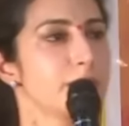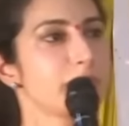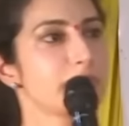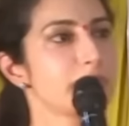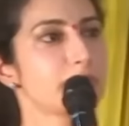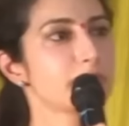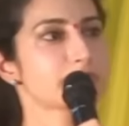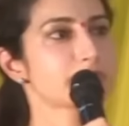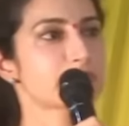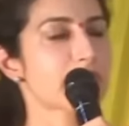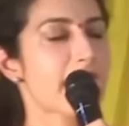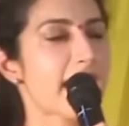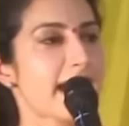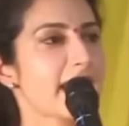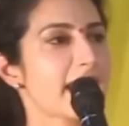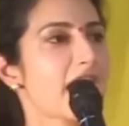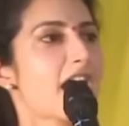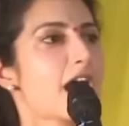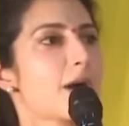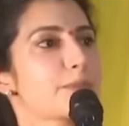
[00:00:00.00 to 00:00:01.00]
మీరు
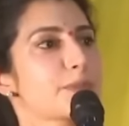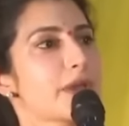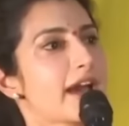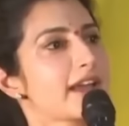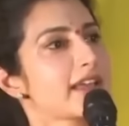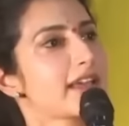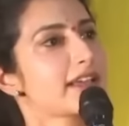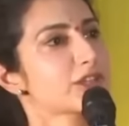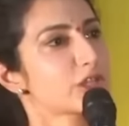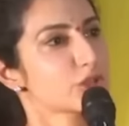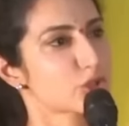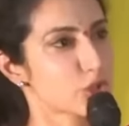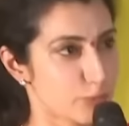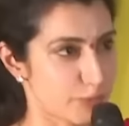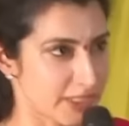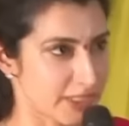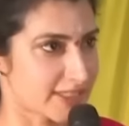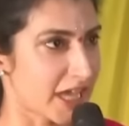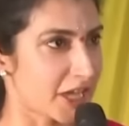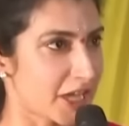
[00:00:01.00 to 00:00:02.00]
చాలా ఆప్యాయత
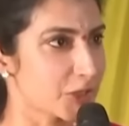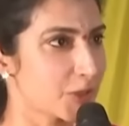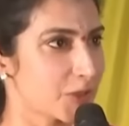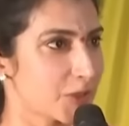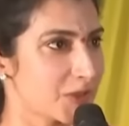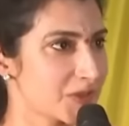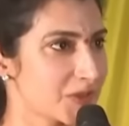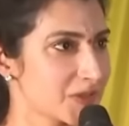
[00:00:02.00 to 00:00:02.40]
చూపిస్తారు